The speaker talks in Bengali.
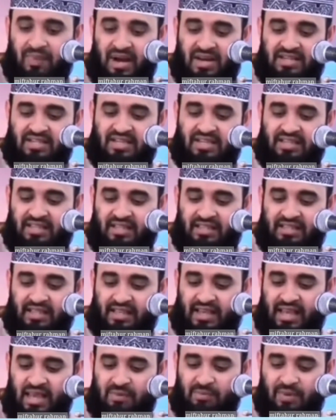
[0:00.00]
পাশের দিক
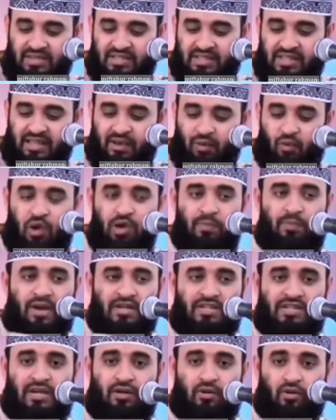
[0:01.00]
থেকে এই পাশ থেকে ওই
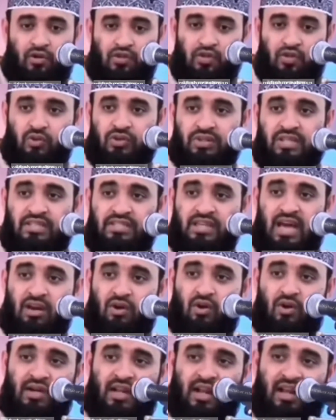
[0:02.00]
পাশটা ক্রস করতে চার
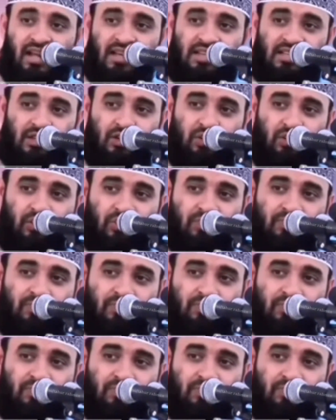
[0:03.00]
ঘন্টা লেগে যেত